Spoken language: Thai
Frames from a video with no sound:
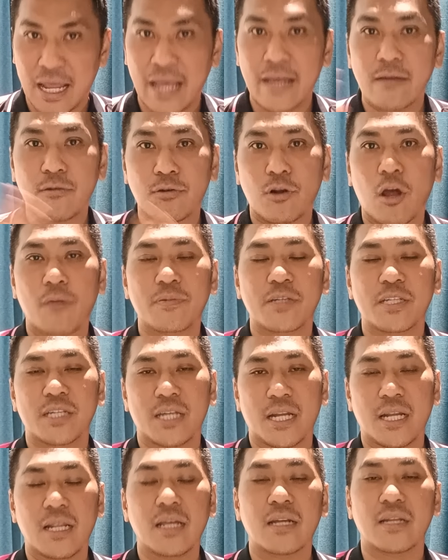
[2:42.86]
ในรอบชิ
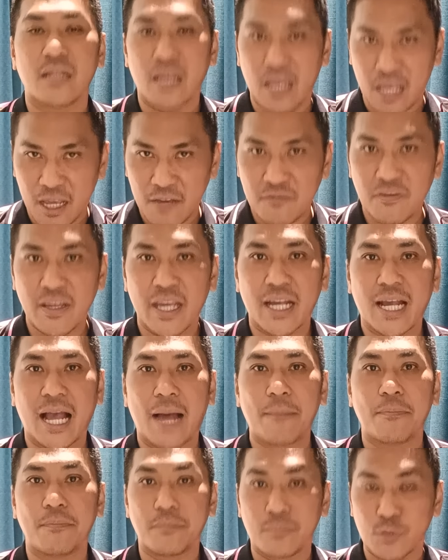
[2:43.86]
งชนะเลิศ FA
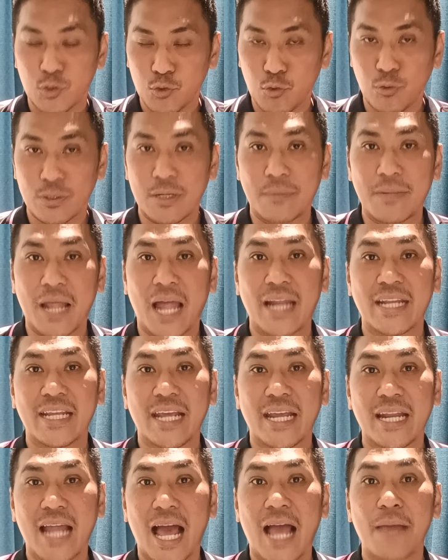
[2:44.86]
ครับสุดสัปดาห์
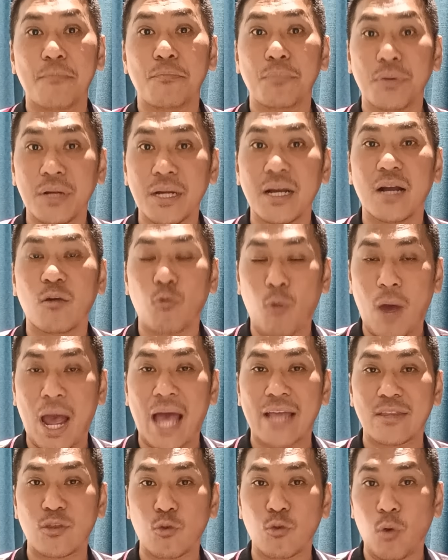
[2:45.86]
นี้ให้ได้เพื่อค
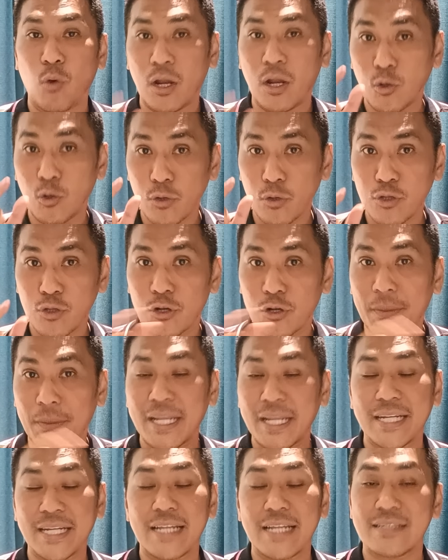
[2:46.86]
ว้าตั๋วลุยยูโร
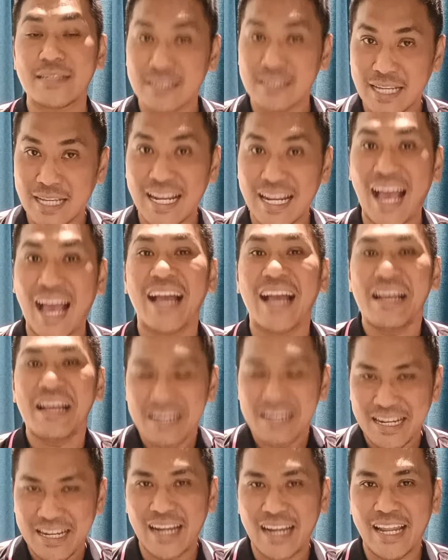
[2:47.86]
ปาลีกในซีซั่นหน้า
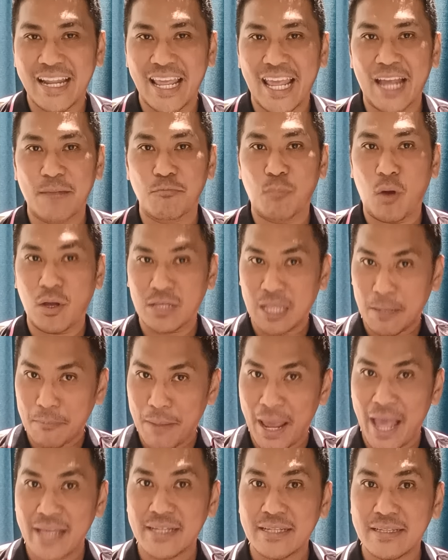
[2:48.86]
นั่นเองเพราะถ้า
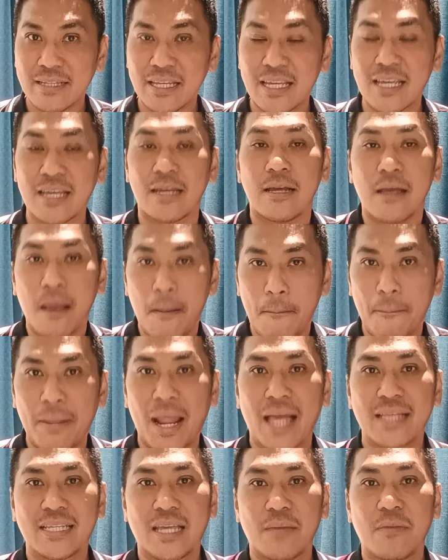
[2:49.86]
แพ้ซิตี้
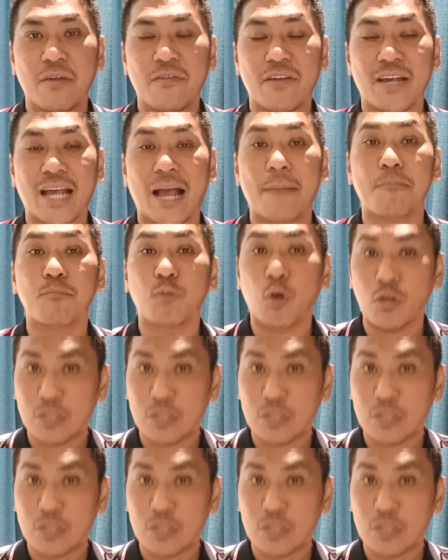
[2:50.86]
พลาดแชมเปี้ยนส์ครับ